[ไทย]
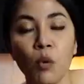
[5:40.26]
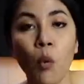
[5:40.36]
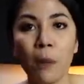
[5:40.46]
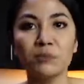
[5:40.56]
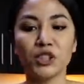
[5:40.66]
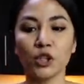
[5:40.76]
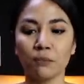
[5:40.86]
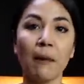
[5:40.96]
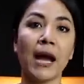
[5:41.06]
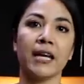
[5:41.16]
เพื่อความสด
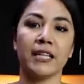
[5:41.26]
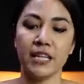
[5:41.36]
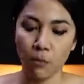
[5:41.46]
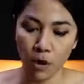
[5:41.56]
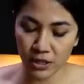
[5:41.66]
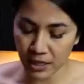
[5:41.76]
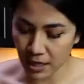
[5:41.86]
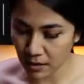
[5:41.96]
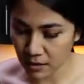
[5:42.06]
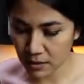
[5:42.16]
ใหม่เดี๋ยวมอสจะ
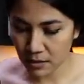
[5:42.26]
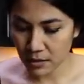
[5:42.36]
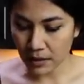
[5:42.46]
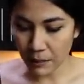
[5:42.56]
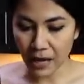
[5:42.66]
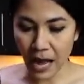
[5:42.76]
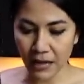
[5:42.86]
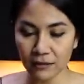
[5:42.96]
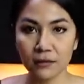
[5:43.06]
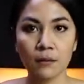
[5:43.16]
ทำการ
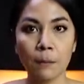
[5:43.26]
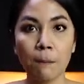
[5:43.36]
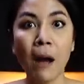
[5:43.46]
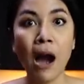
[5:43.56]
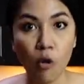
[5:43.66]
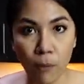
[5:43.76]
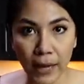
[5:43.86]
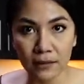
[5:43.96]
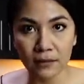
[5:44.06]
เผามัน